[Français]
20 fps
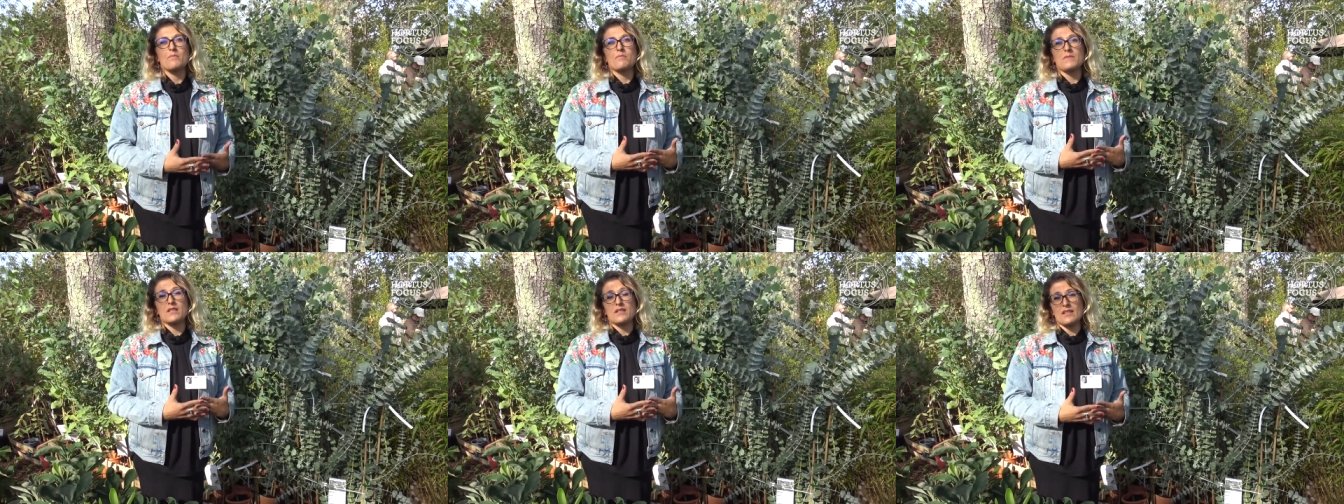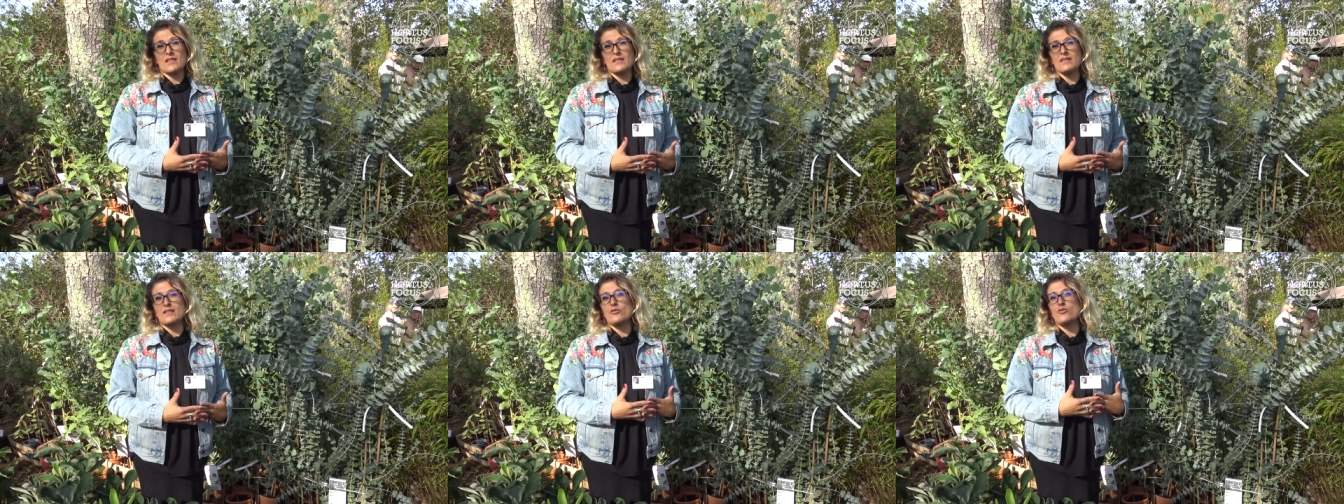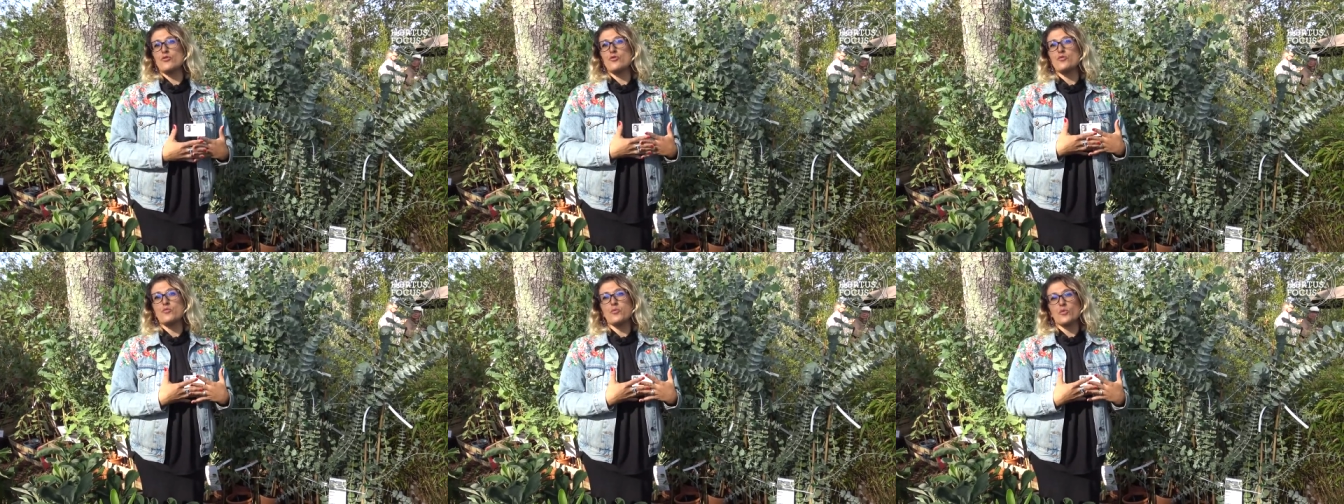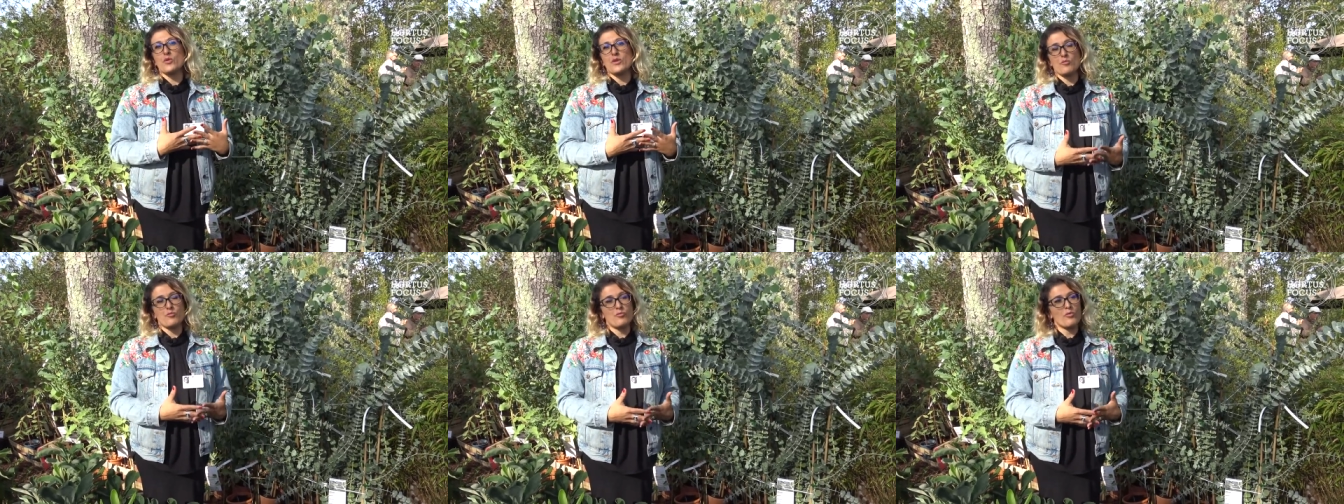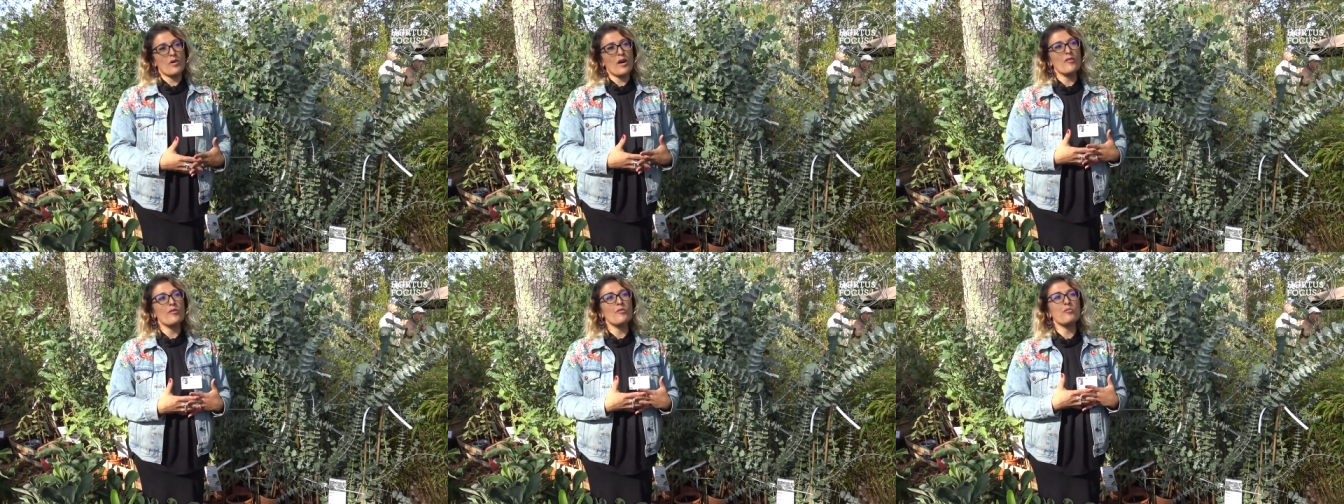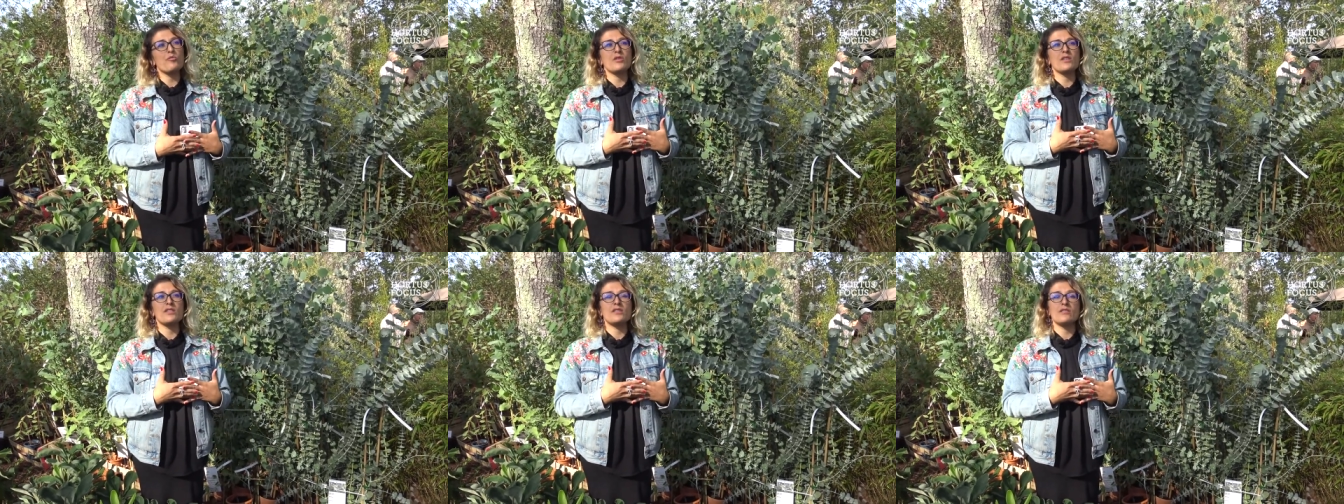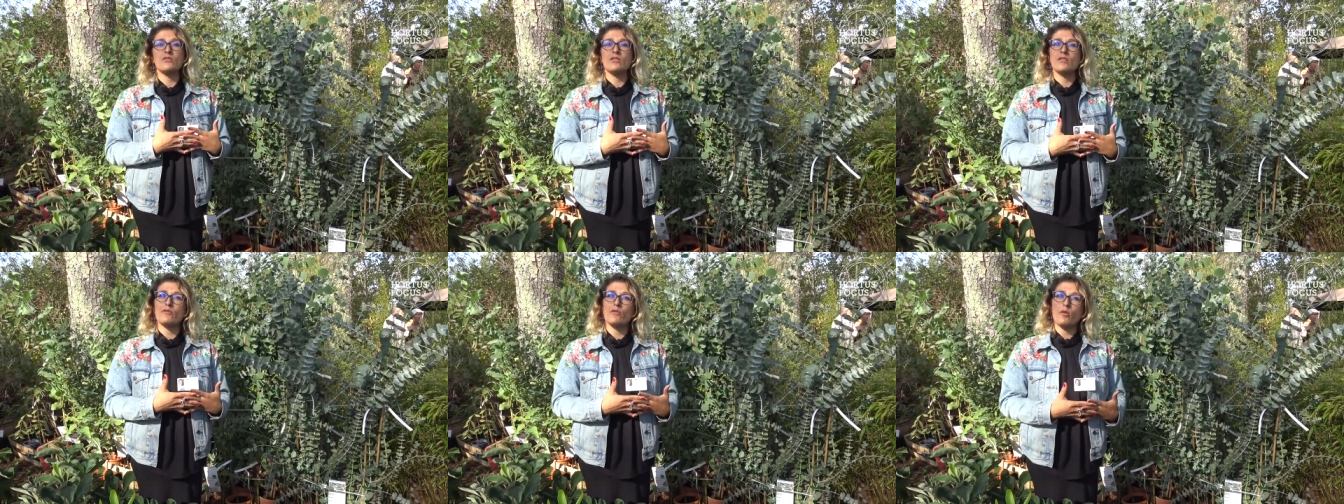Mais ça, c'est juste pour qu'il boive, pour qu'il
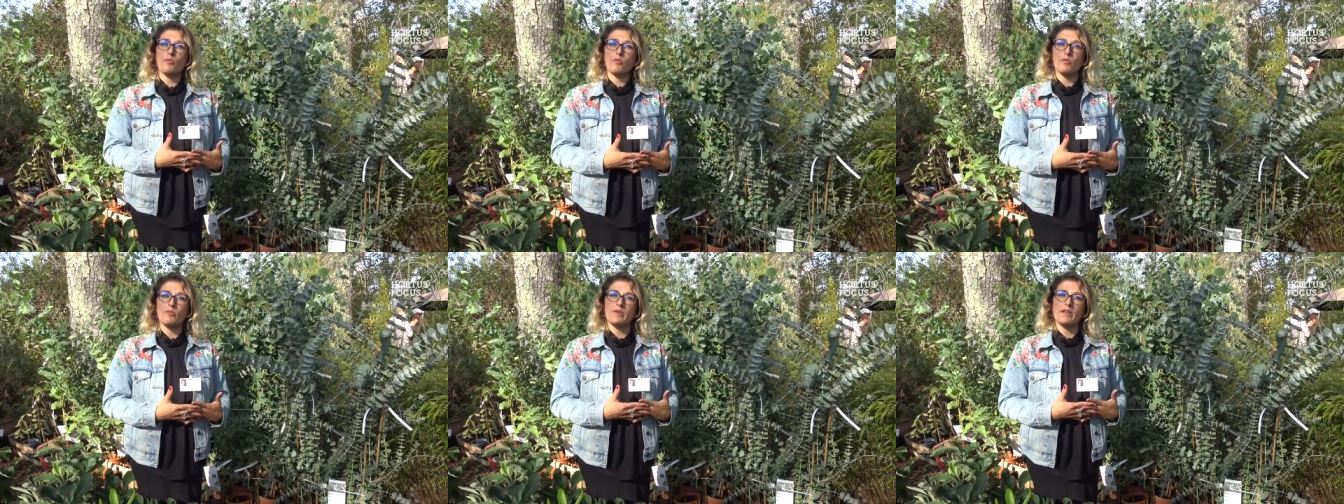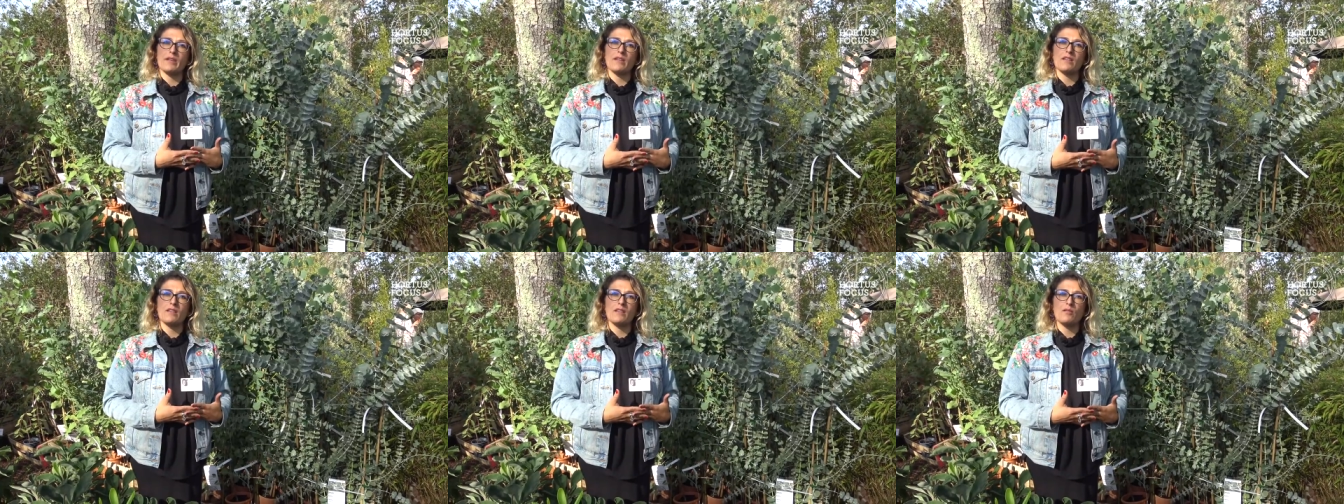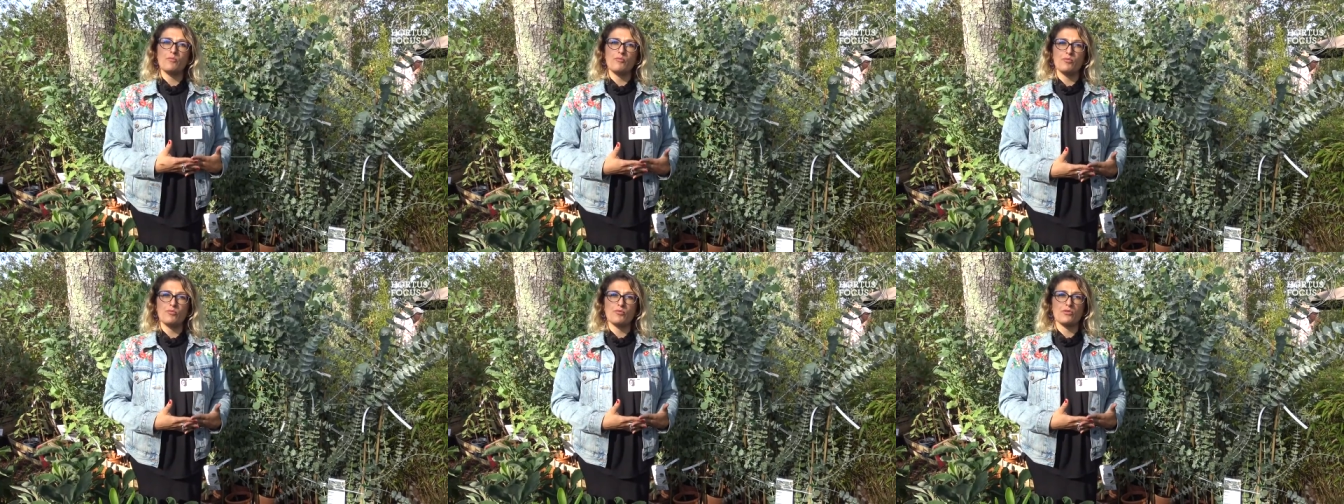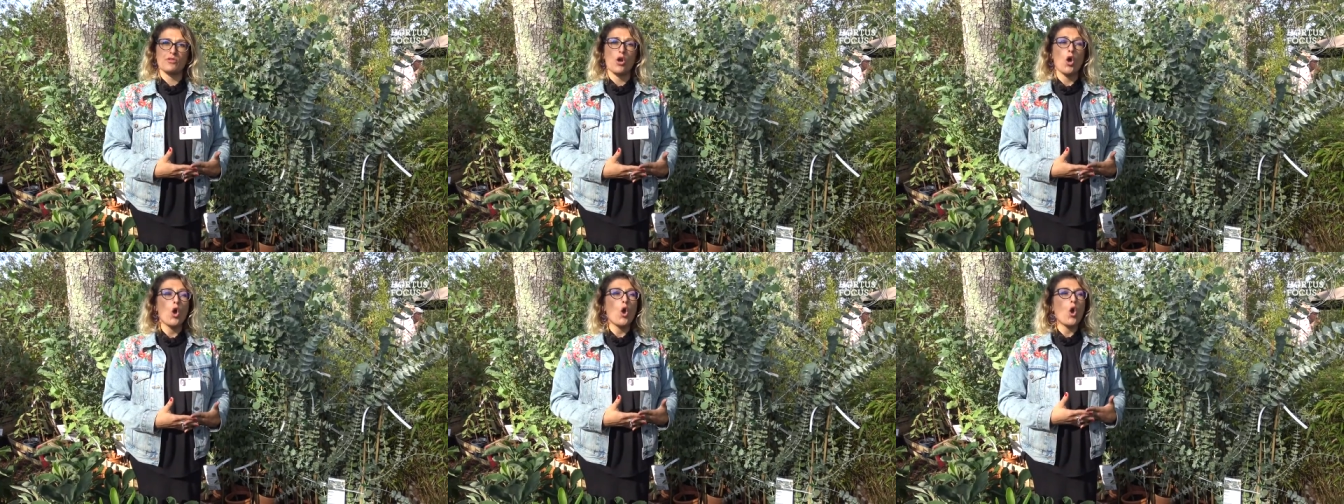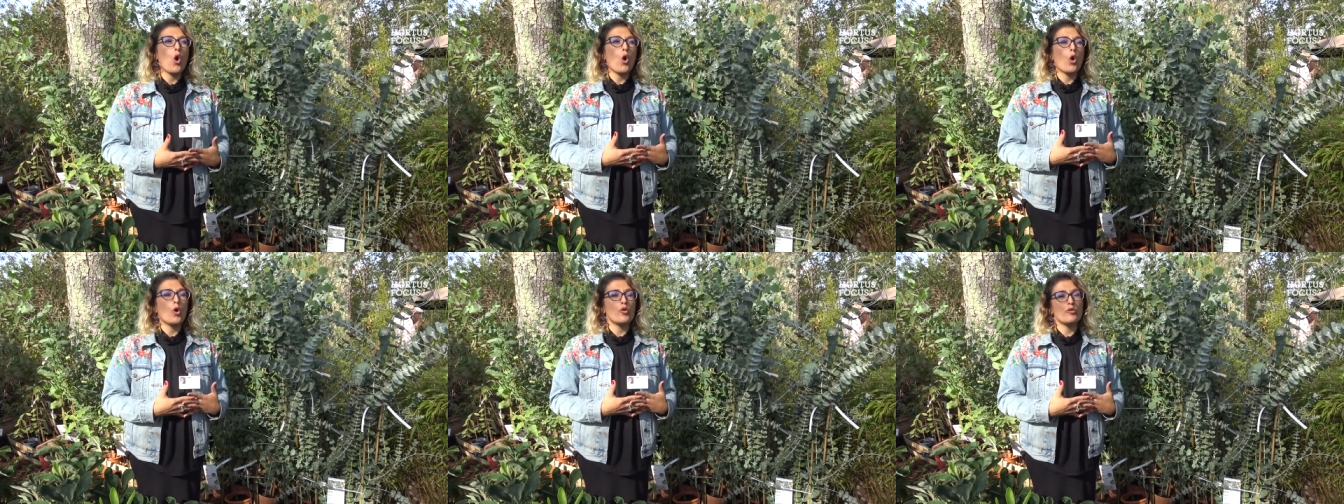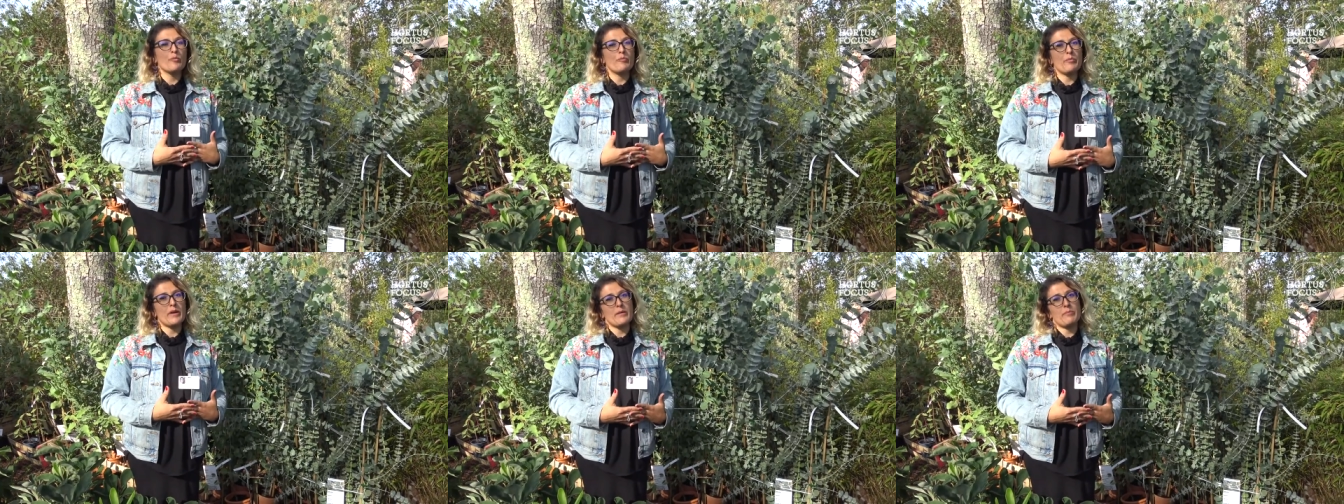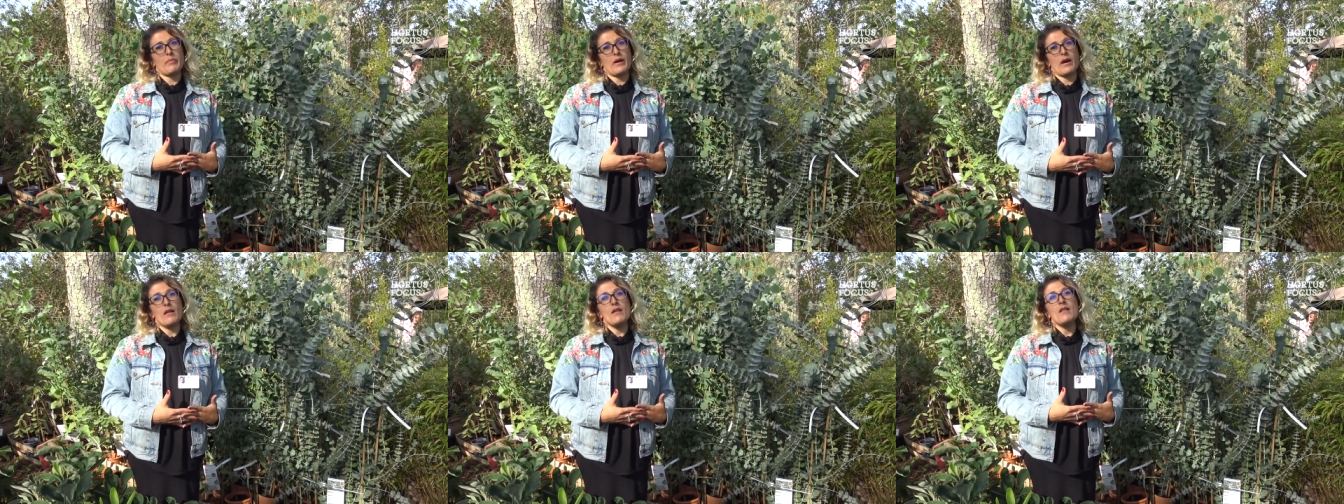se développe bien et qu'il pousse. On ne paille
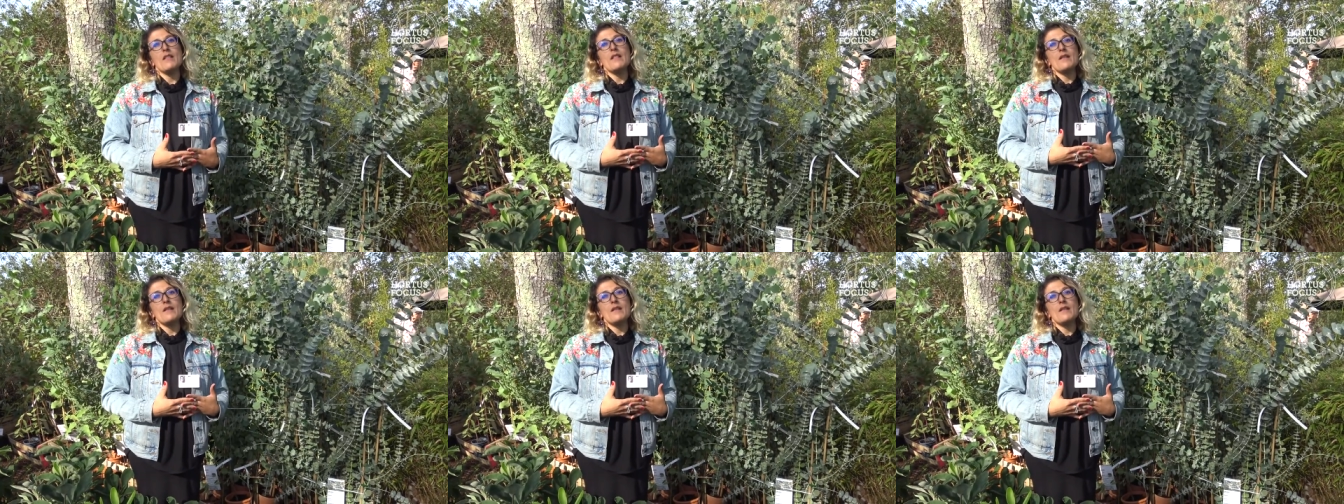pas.